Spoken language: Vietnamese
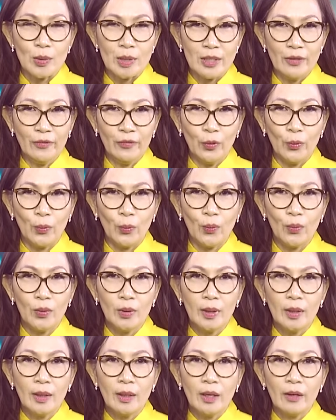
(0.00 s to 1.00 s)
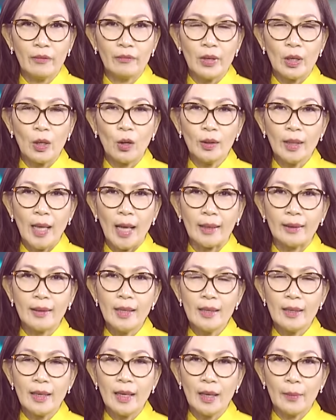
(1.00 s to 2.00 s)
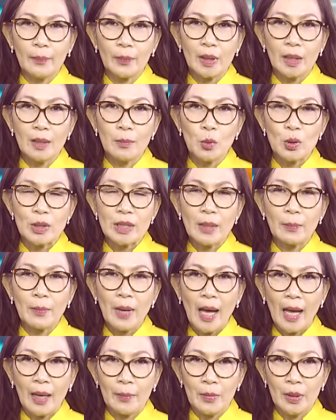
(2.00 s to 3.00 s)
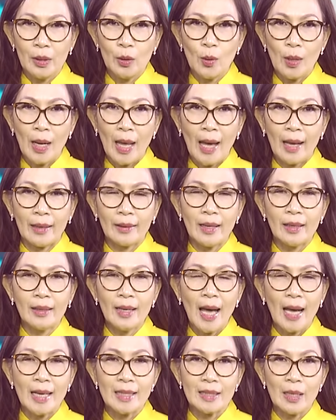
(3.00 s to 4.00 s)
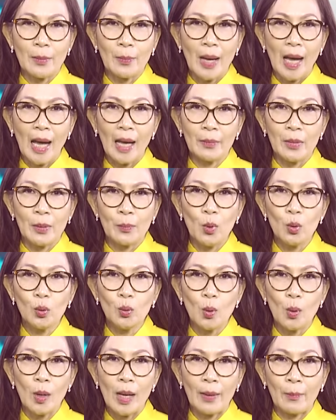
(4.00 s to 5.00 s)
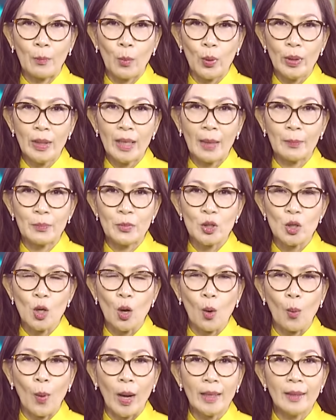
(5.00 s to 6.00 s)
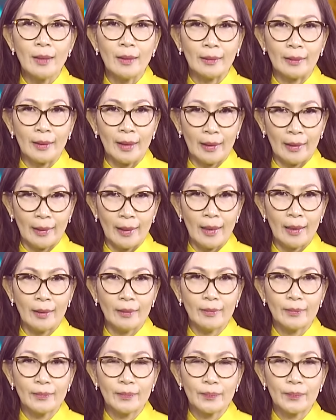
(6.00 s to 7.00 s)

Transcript: của chính phủ vì có thể tiết kiệm từ 120 đô la đến 221 đô la mỗi năm cho hóa đơn tiền điện.